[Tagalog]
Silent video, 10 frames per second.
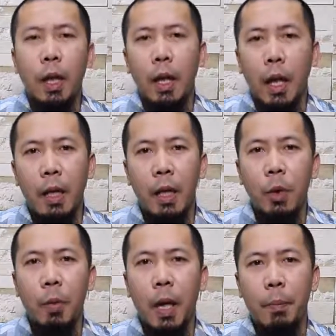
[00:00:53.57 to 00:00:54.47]
talakay na
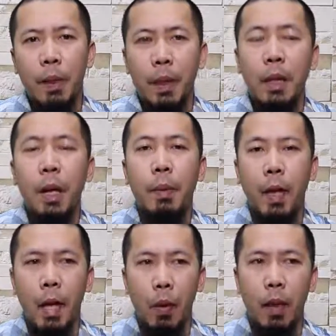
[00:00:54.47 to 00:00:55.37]
ito mga kapatid
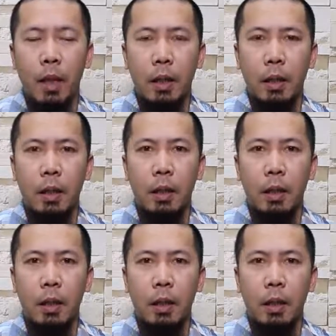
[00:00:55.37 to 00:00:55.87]
napakalawak